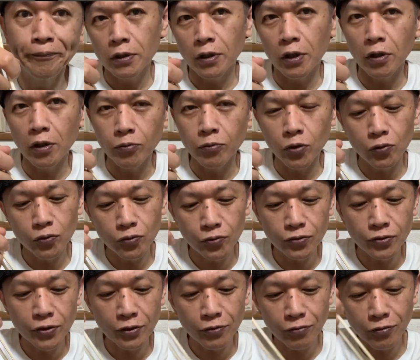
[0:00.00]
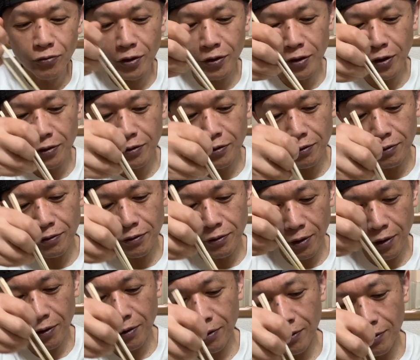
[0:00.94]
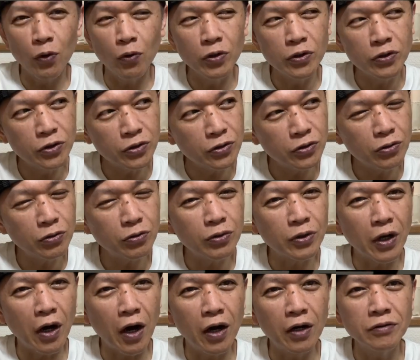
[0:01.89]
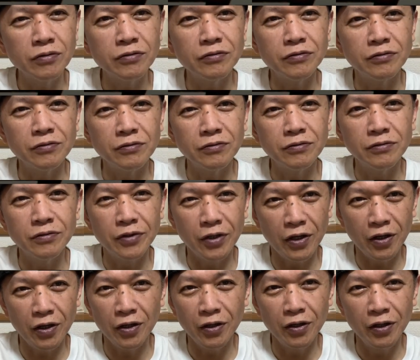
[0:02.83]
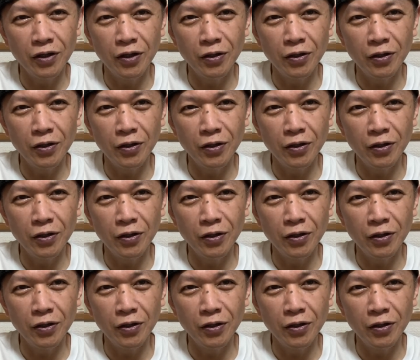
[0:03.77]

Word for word: ただ明星さんの縦型って美味しい商品あるんで、